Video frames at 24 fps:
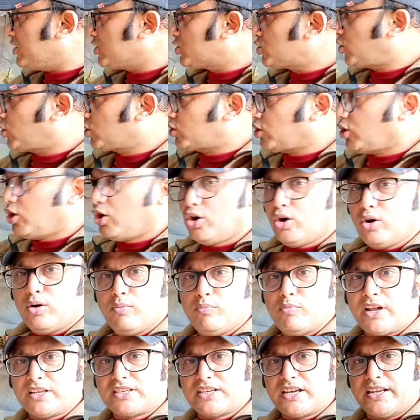ছোট
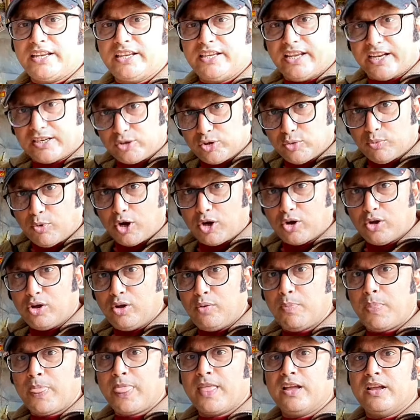মাঝারি একটু বড়
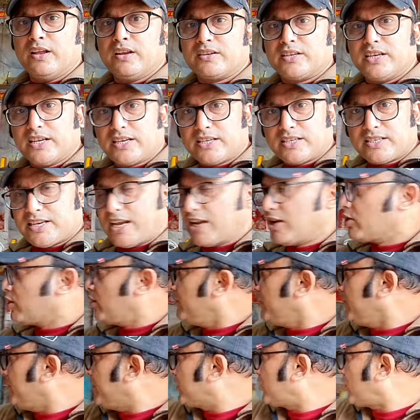ঠিক
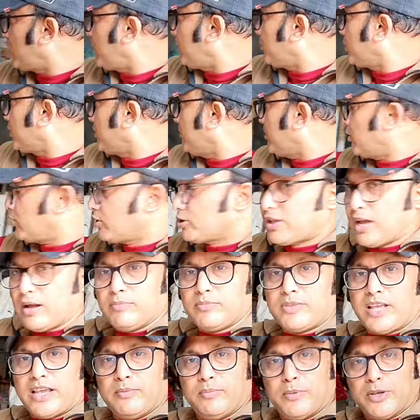সেরকমই ভেতরের প্রতিমাগুলোর দাম
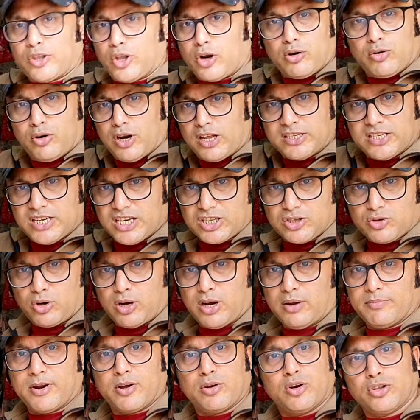তাই ভেতরেগুলো জিজ্ঞেস করলাম
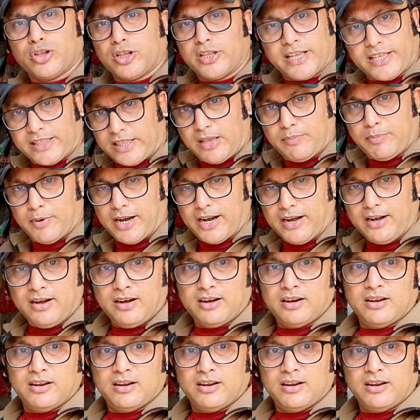না ওগুলো তো দেখতেই পেলেন